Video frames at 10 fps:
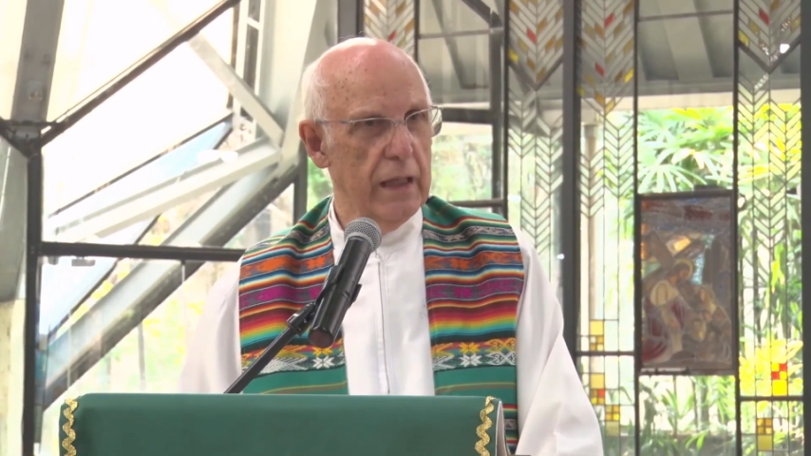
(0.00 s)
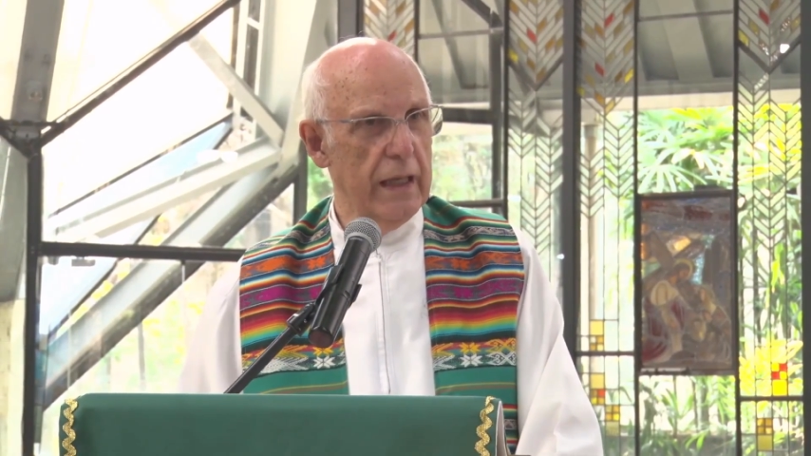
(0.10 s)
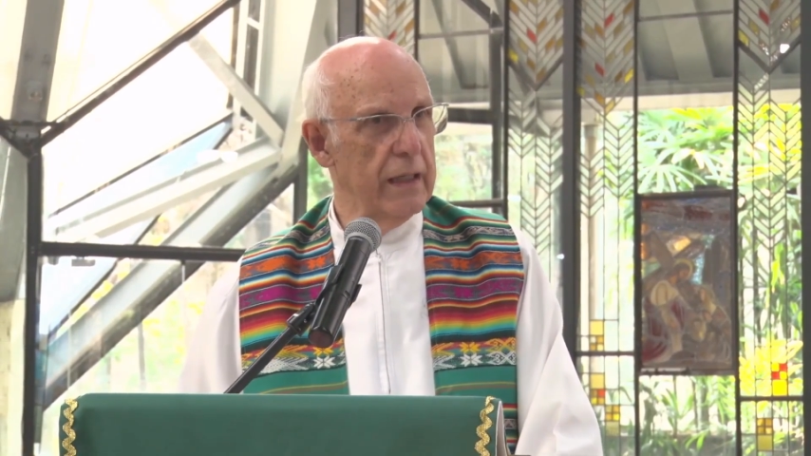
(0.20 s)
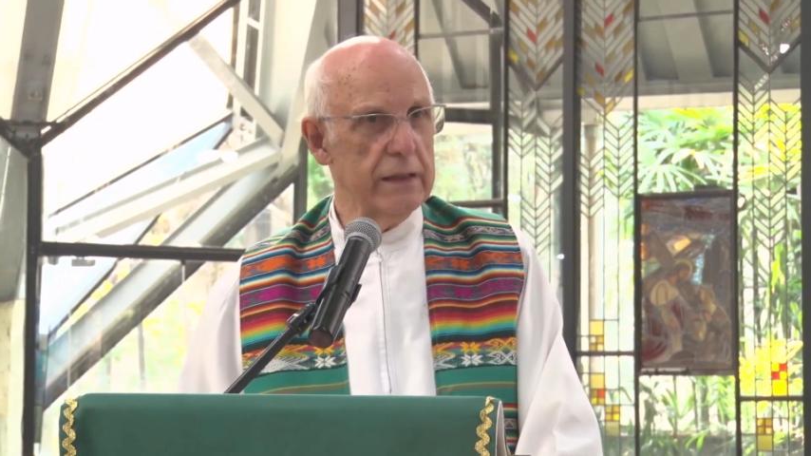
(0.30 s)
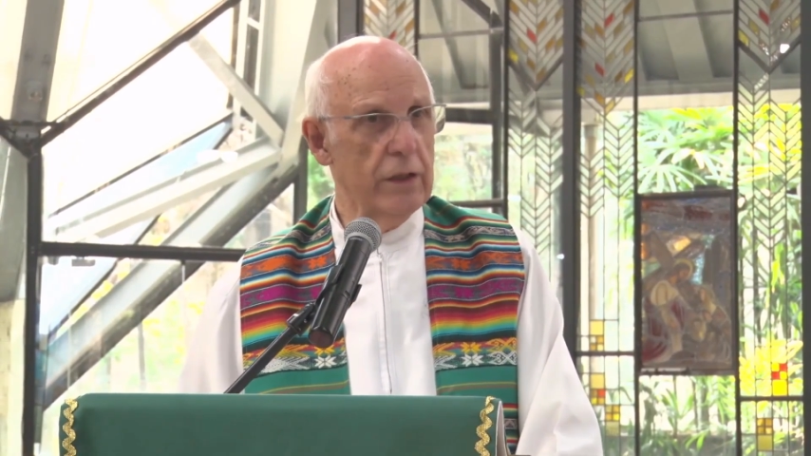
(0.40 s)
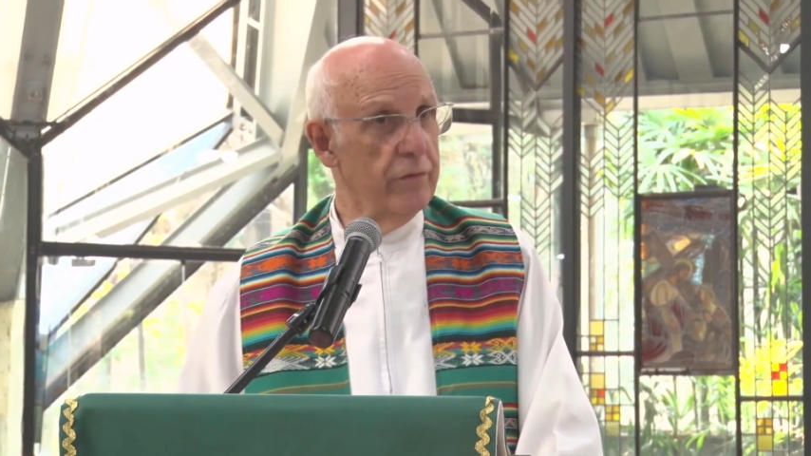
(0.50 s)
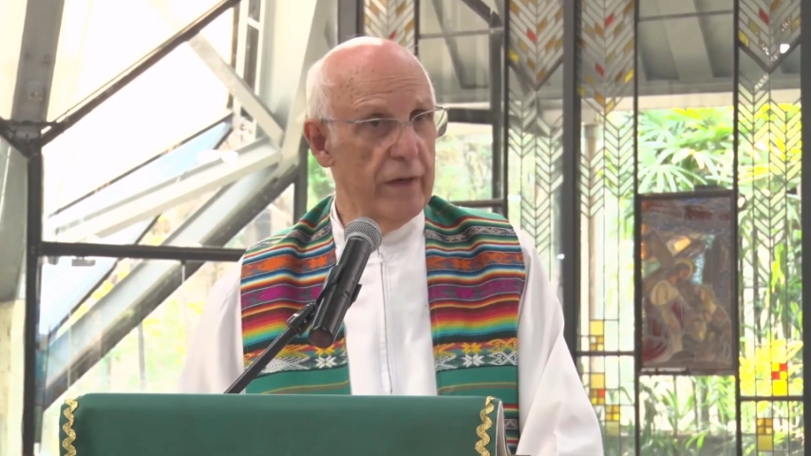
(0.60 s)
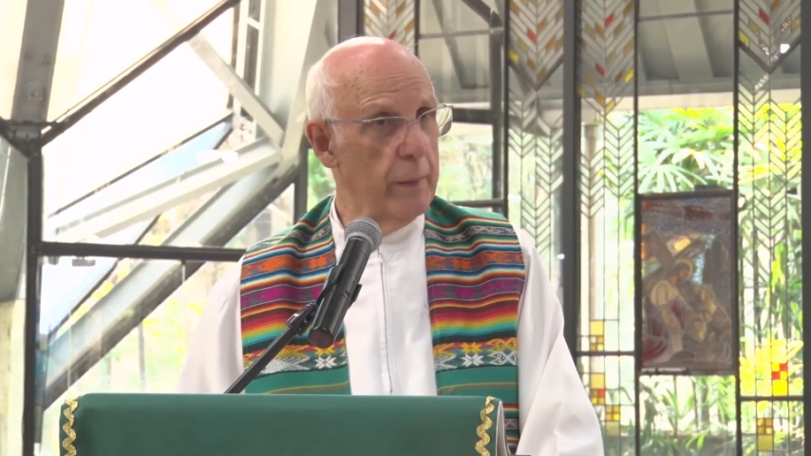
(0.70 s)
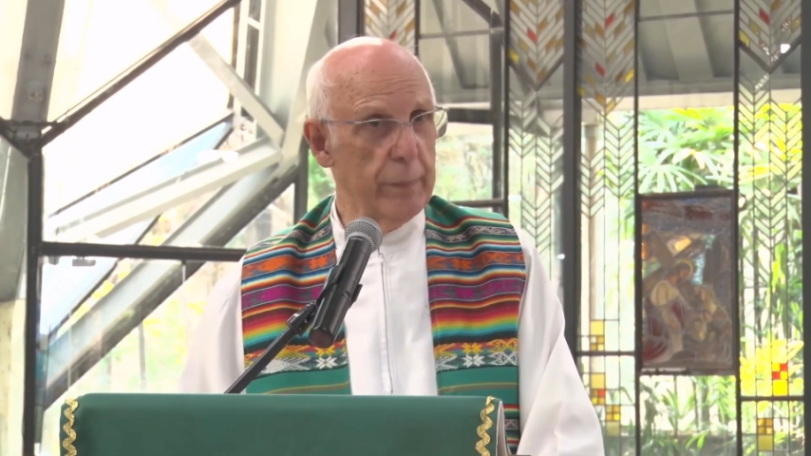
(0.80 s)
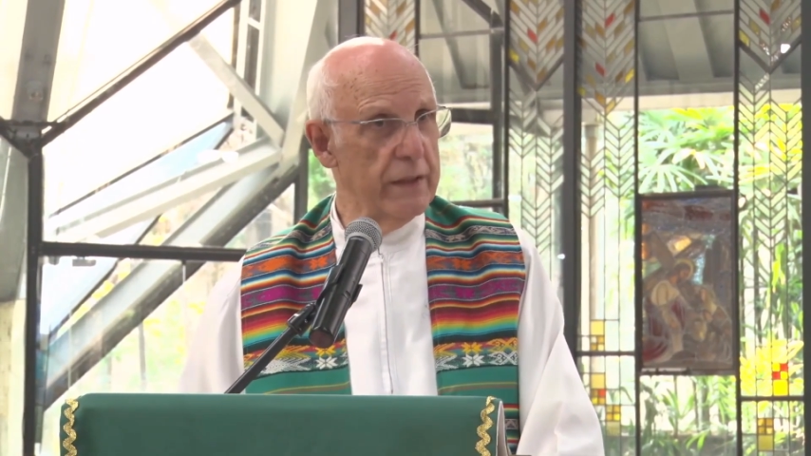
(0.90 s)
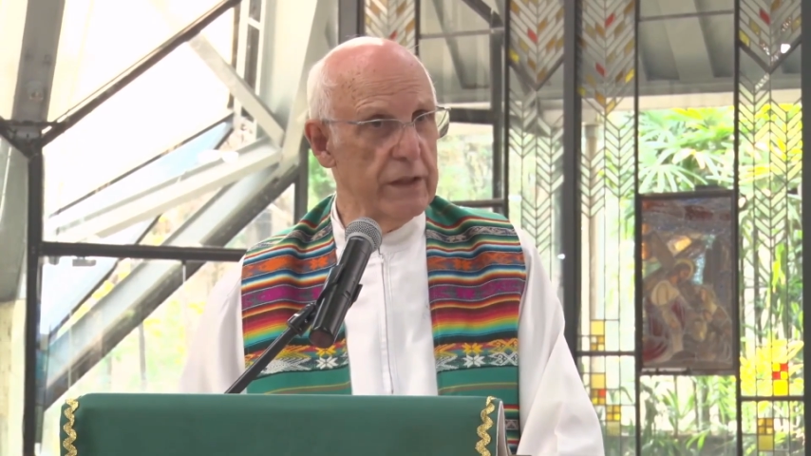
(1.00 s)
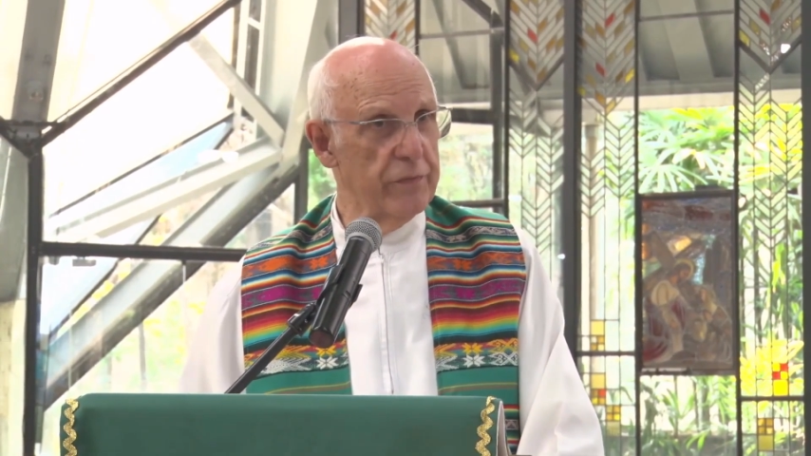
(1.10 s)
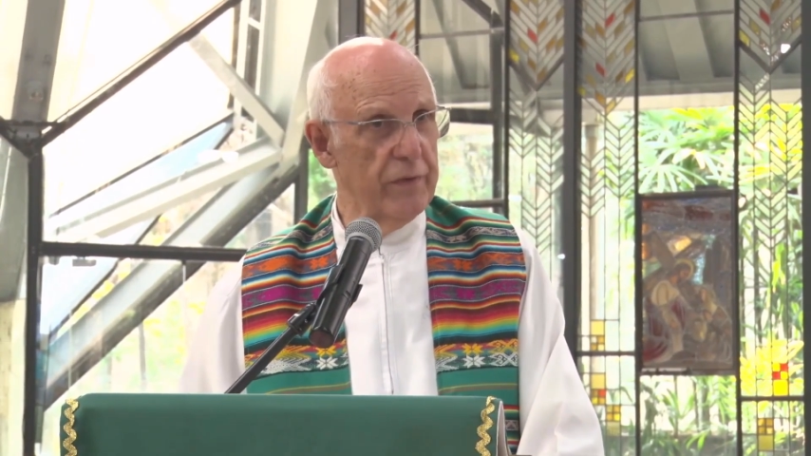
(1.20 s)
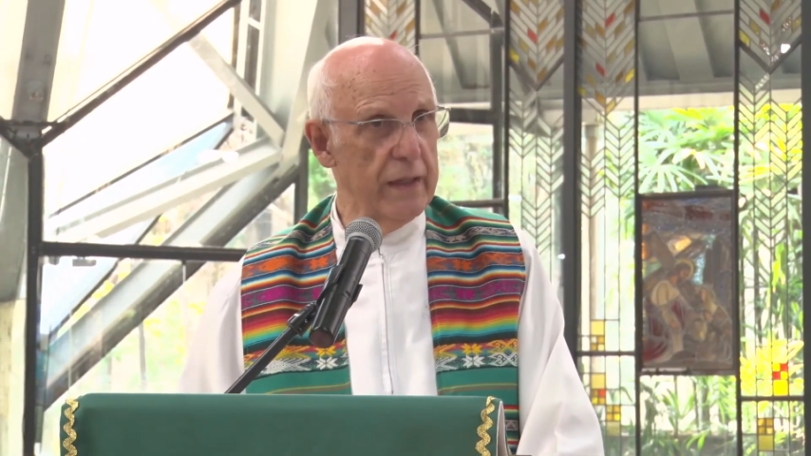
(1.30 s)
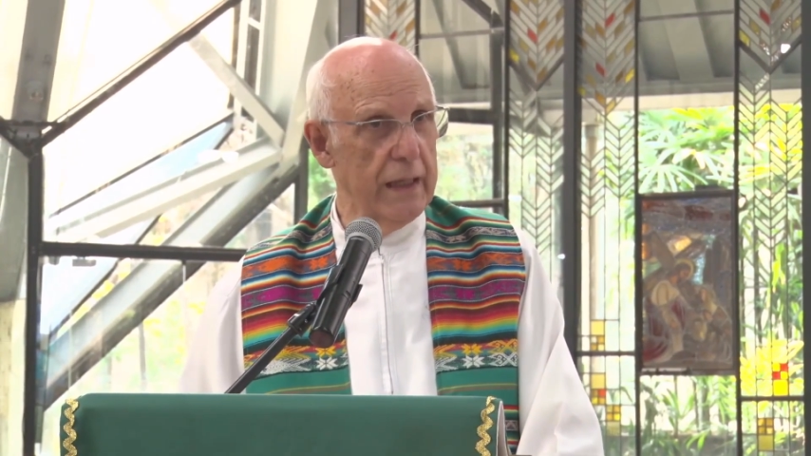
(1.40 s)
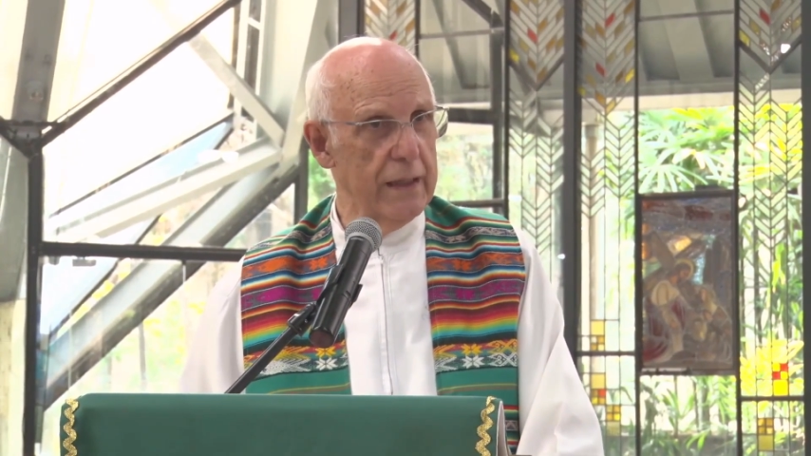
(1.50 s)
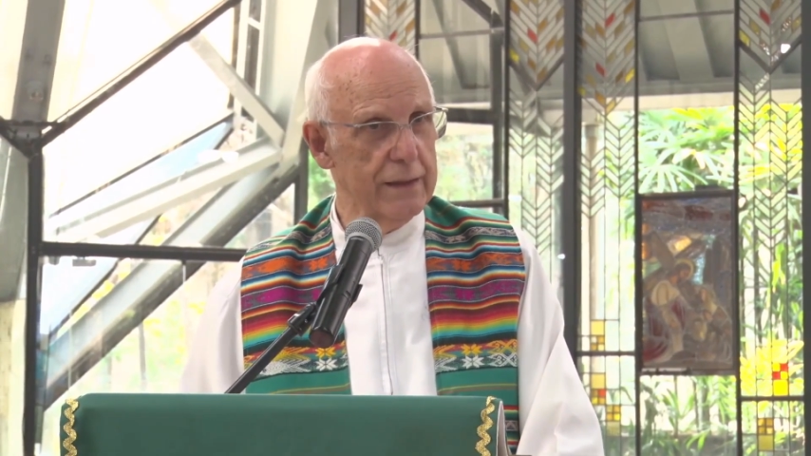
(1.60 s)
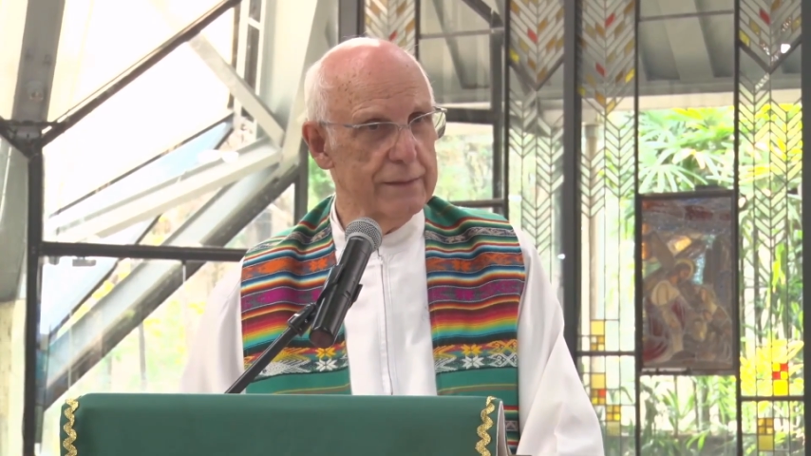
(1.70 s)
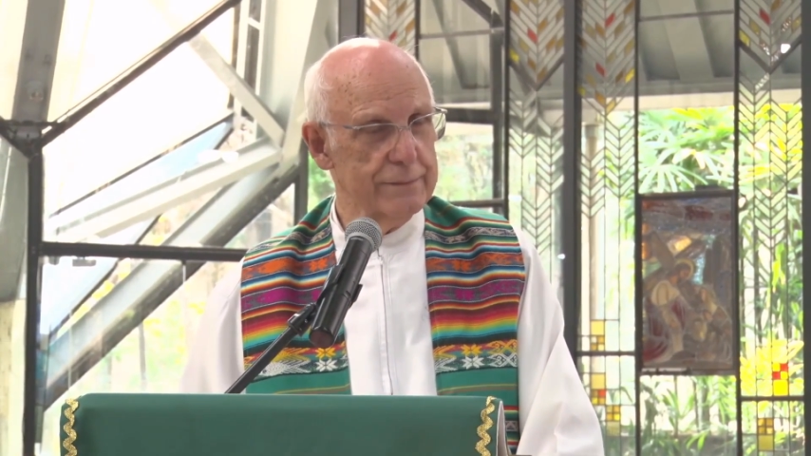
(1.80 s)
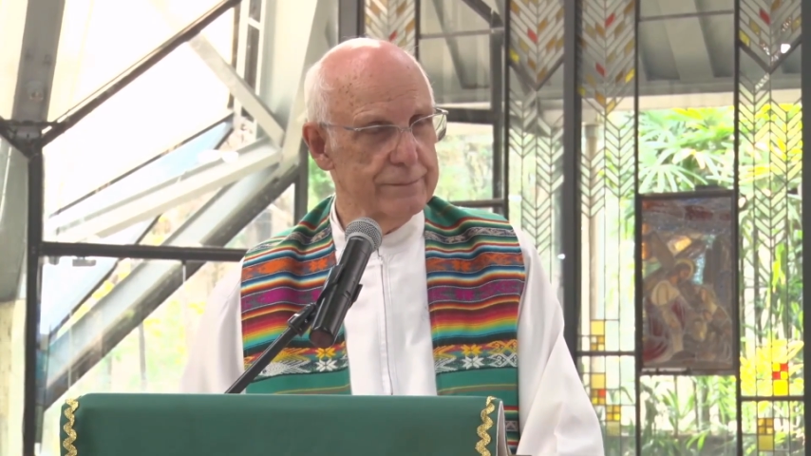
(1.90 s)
ela não vai aprender a falar.